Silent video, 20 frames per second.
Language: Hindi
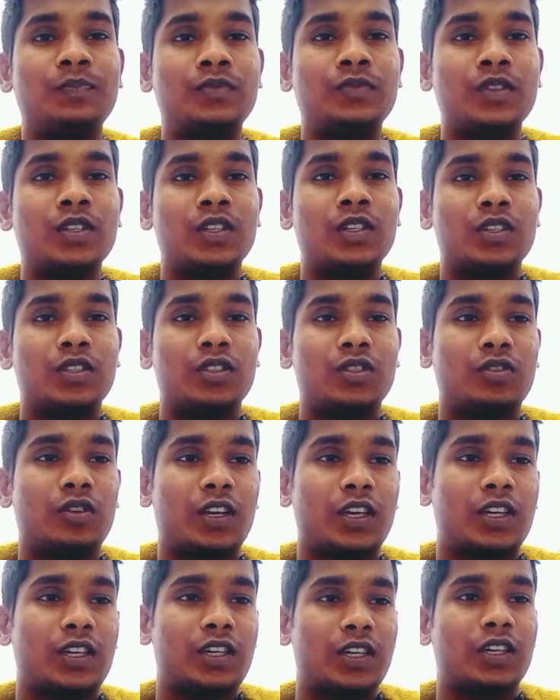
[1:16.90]
जो एक
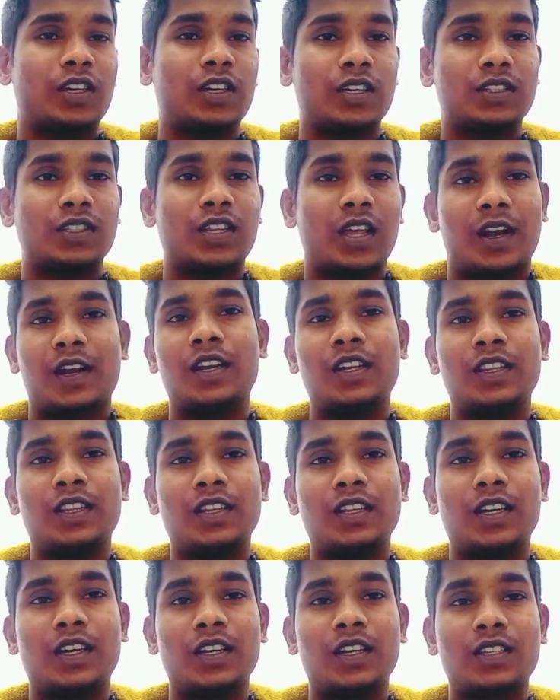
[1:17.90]
सर्किट दे देगा
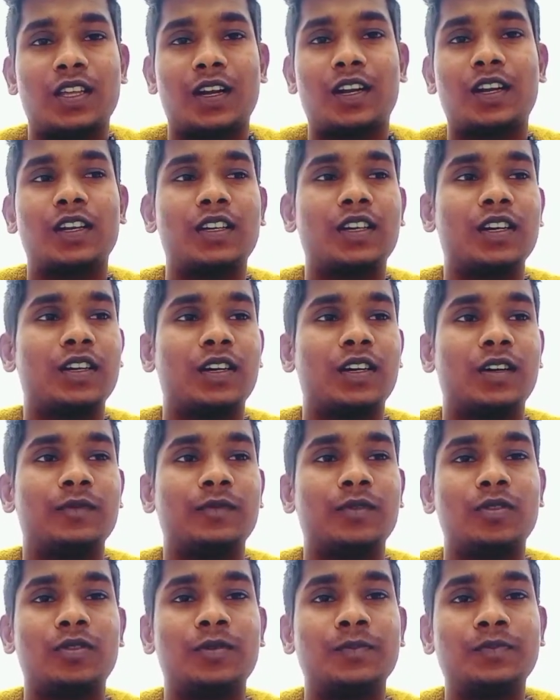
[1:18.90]
सर्किट के हमको
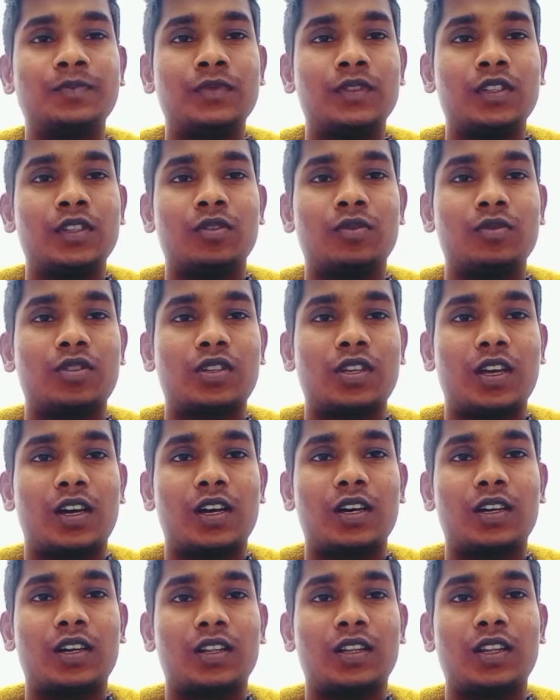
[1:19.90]
उसके
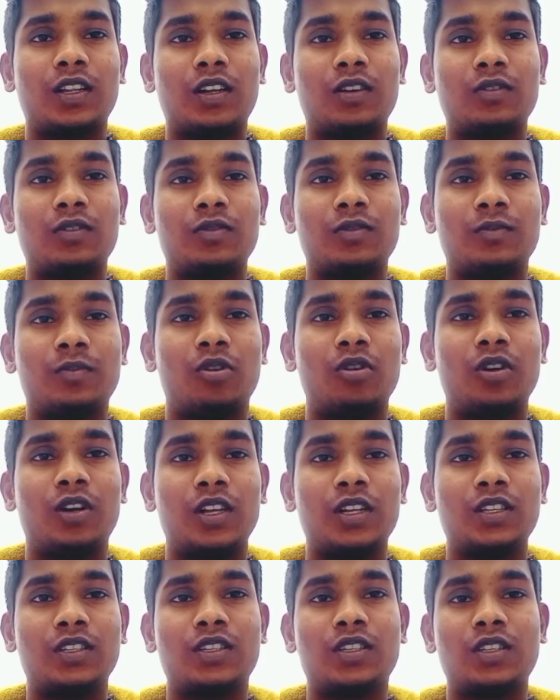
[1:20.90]
अंदर वोल्टेज
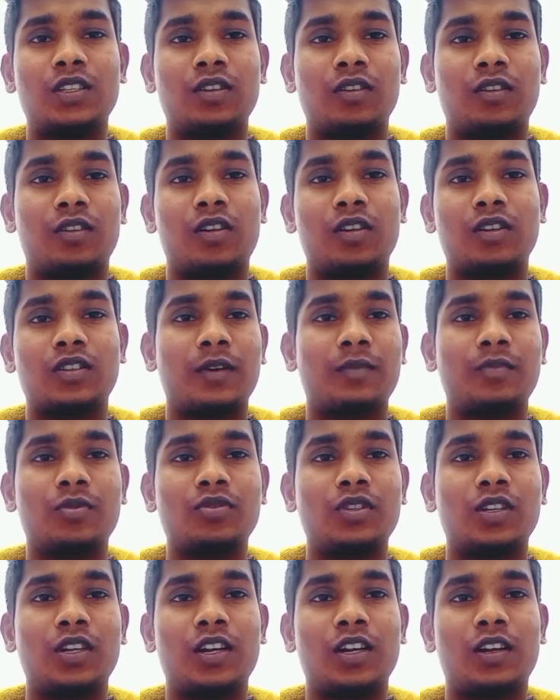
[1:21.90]
और सब कुछ निकालना
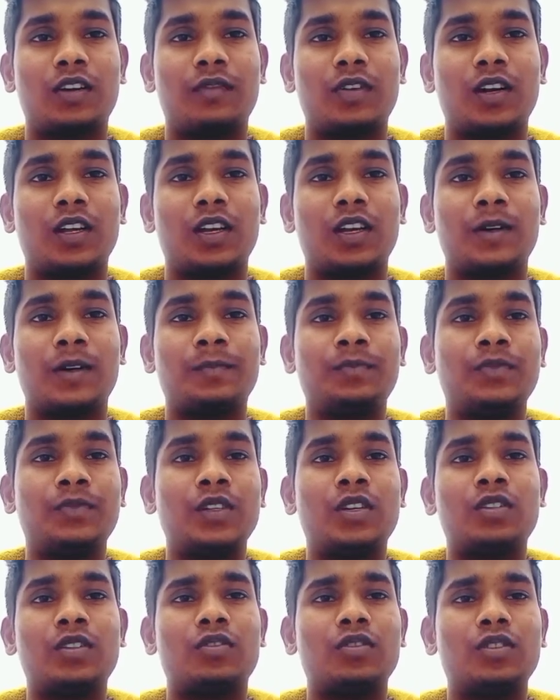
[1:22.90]
पड़ेगा
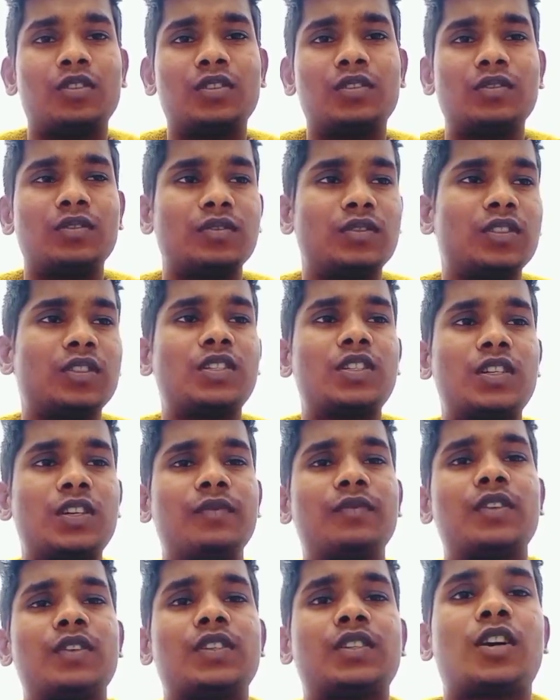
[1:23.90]
तो स्ट्रीम बेस का
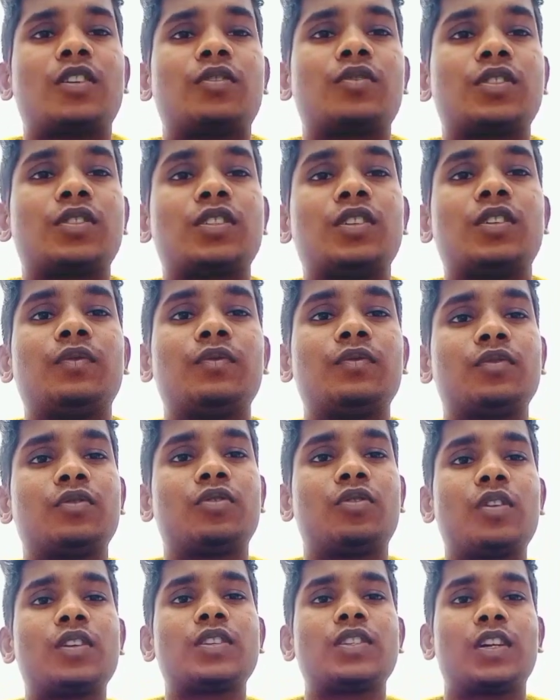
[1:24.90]
क्वेश्चन थोड़ा सा
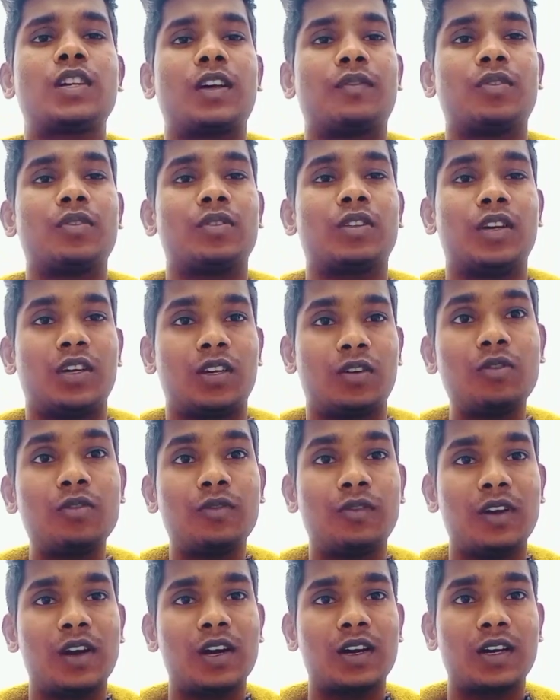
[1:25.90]
टफ होता है कोई भी अगर
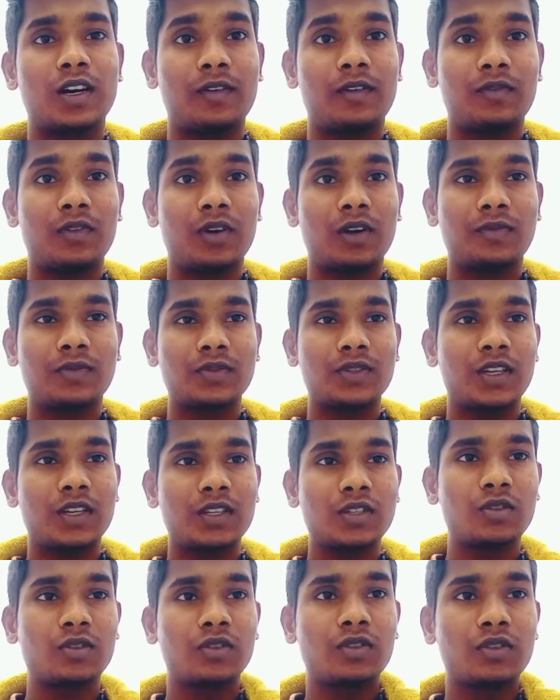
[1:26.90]
आप आप सी हो तो
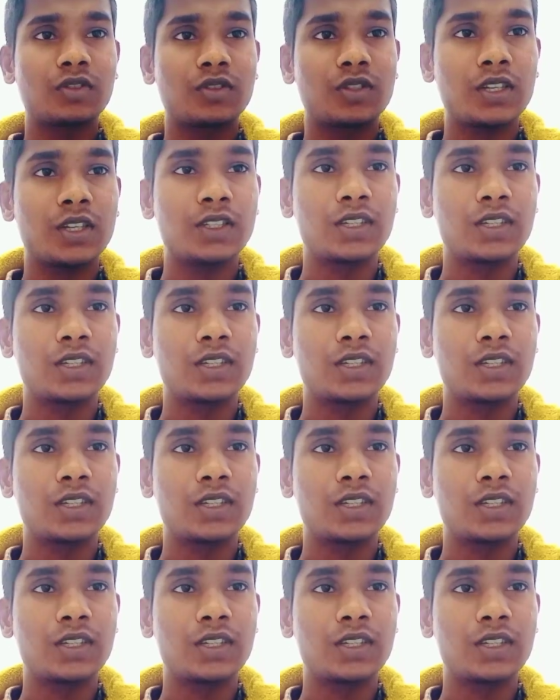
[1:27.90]
सी का